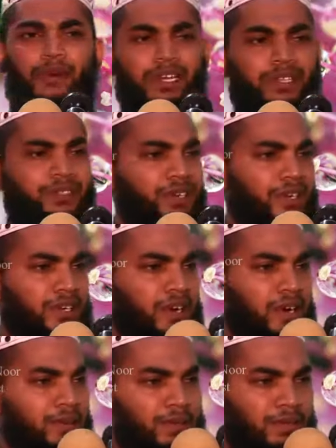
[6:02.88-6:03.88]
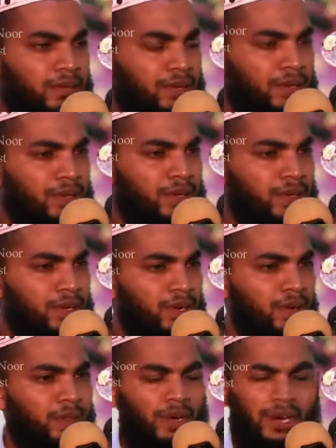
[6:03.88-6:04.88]
படைத்திருக்கிறார்
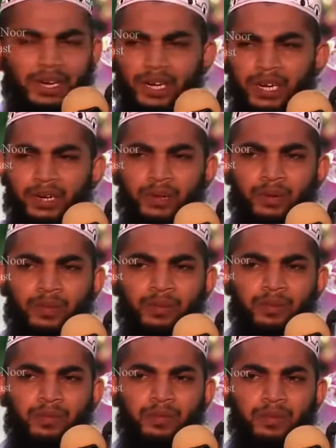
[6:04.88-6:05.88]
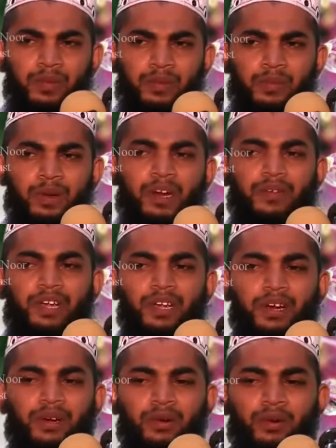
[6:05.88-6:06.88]
மரங்கள் என்றும்
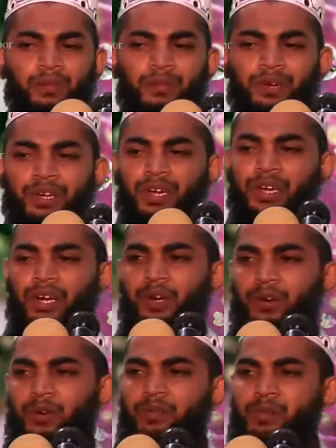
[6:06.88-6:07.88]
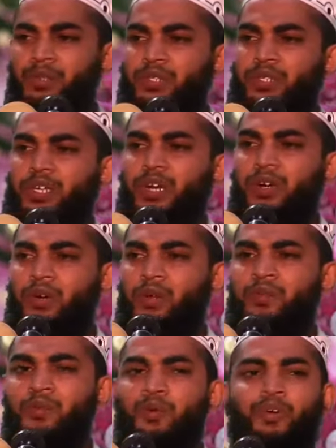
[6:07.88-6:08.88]
பறவைகள் என்றும் மிருகங்கள் என்றும் பூச்சுக்கள்
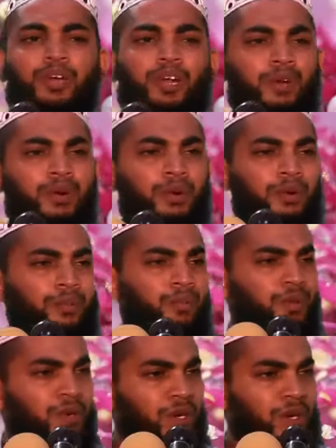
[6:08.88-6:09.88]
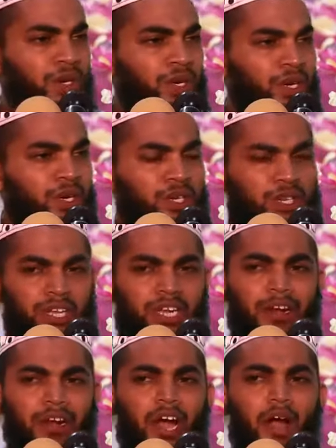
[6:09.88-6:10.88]
என்றும் புழுக்கள் என்றும் இந்த
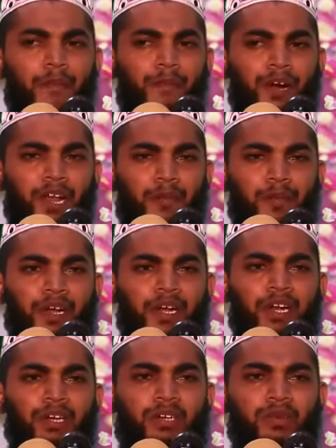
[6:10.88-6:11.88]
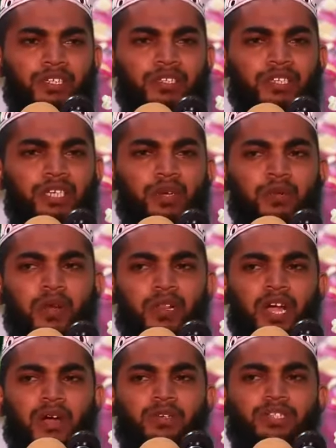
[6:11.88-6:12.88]
எல்லா படைப்பினங்களுக்கு மத்தியிலும்
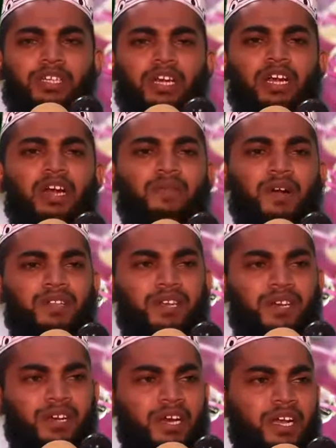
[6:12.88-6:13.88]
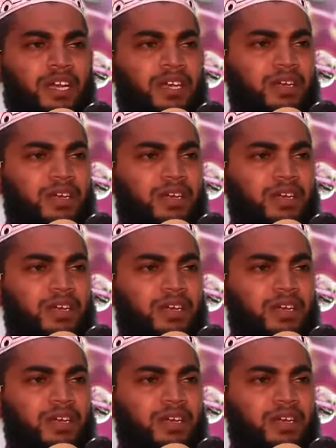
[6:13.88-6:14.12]
அல்லாஹு தாலா மனிதர்களை